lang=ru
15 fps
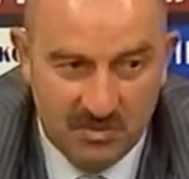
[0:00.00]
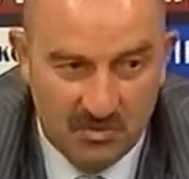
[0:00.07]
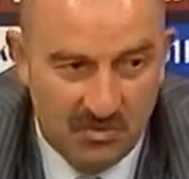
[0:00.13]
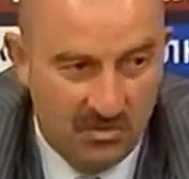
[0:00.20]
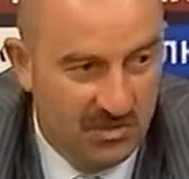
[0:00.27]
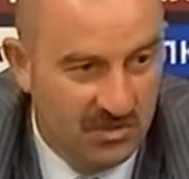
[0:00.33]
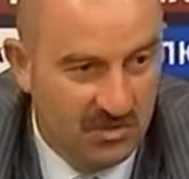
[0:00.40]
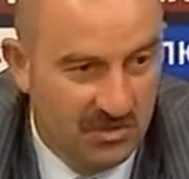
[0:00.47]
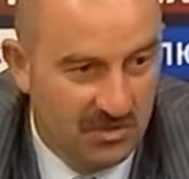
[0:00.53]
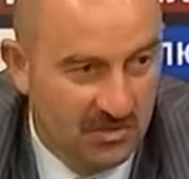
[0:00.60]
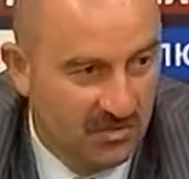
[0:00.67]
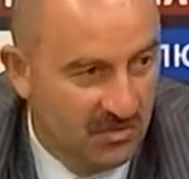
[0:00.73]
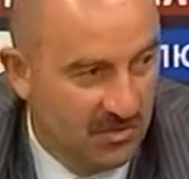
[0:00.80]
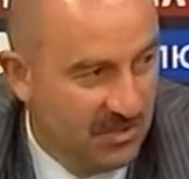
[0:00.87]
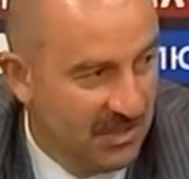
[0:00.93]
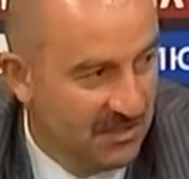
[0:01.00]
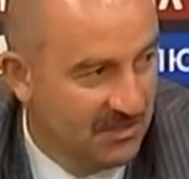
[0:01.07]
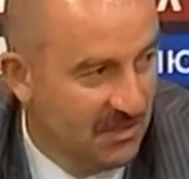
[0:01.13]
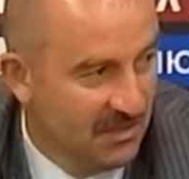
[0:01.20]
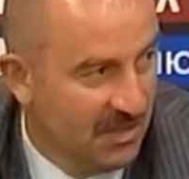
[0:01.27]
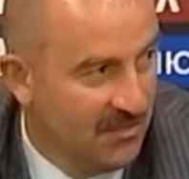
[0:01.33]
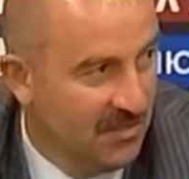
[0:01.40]
Другое дело, что
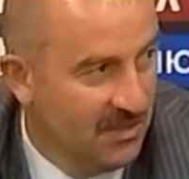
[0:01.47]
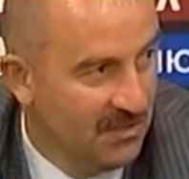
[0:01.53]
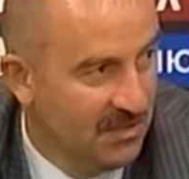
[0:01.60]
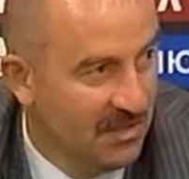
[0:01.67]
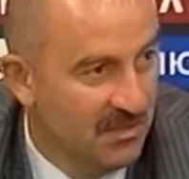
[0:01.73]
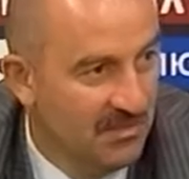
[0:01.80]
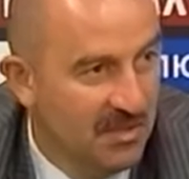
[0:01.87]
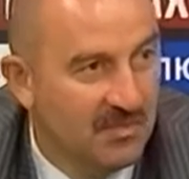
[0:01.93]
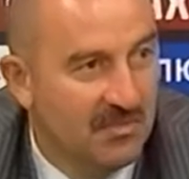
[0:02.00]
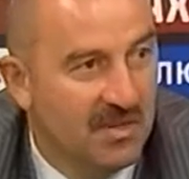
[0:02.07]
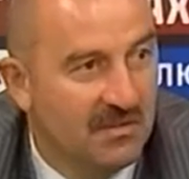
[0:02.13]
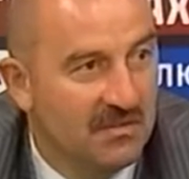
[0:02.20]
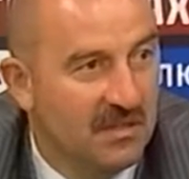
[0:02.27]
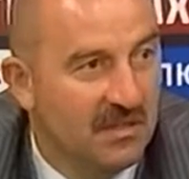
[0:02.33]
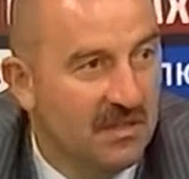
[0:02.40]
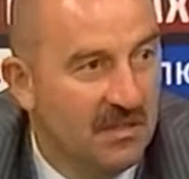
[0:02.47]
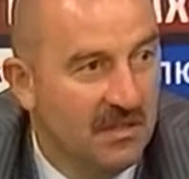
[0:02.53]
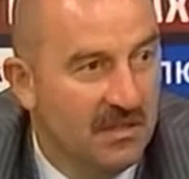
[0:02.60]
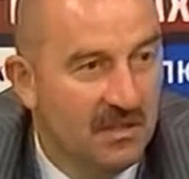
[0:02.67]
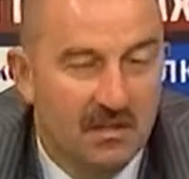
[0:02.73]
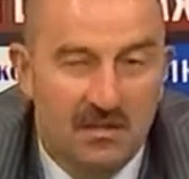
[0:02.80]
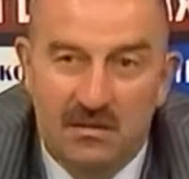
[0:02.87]
классная команда не имеет права
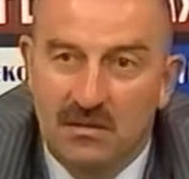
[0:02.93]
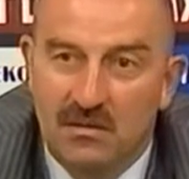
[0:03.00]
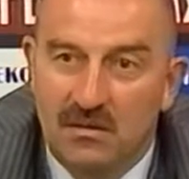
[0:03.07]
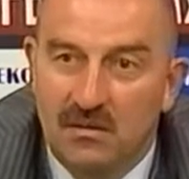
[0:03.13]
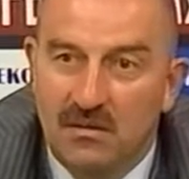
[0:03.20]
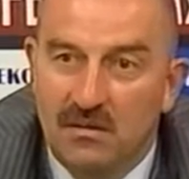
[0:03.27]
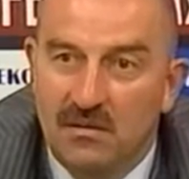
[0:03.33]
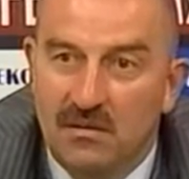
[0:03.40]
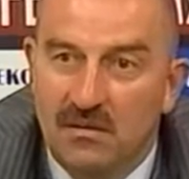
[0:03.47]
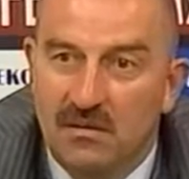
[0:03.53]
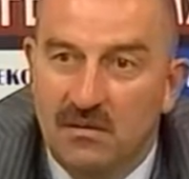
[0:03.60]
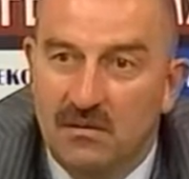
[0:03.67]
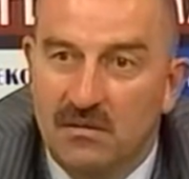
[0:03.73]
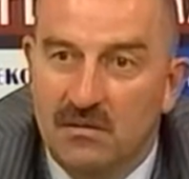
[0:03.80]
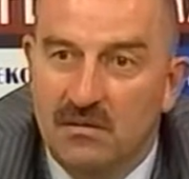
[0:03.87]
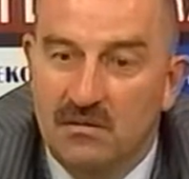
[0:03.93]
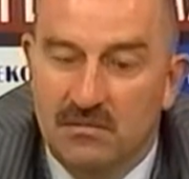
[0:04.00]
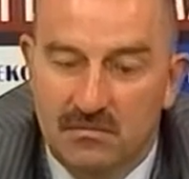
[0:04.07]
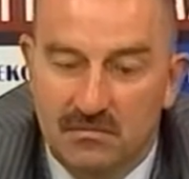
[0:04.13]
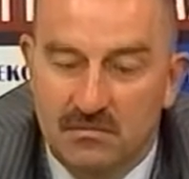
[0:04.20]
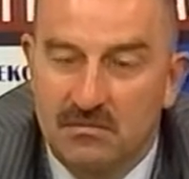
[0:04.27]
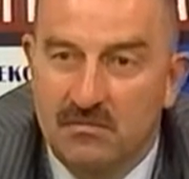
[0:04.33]
э,